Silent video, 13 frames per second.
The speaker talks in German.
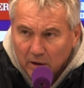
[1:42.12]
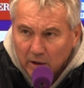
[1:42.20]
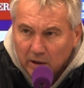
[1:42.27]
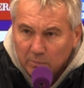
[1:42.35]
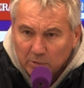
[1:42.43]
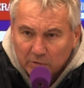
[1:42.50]

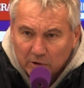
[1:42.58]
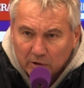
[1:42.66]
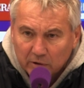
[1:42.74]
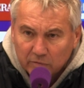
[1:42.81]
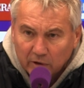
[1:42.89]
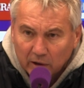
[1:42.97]
immer
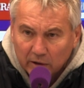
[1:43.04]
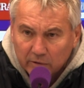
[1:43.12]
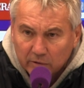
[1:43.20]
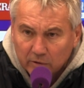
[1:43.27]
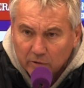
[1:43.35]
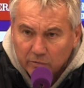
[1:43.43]
wieder gefährlich
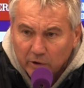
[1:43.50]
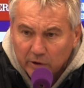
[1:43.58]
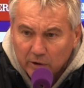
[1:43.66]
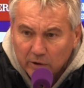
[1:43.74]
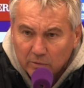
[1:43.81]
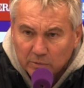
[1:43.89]
nach
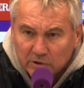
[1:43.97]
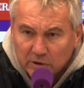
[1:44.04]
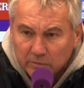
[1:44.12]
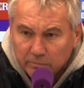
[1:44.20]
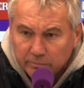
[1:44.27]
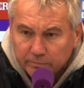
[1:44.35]
vorne gekommen
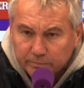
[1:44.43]
sind.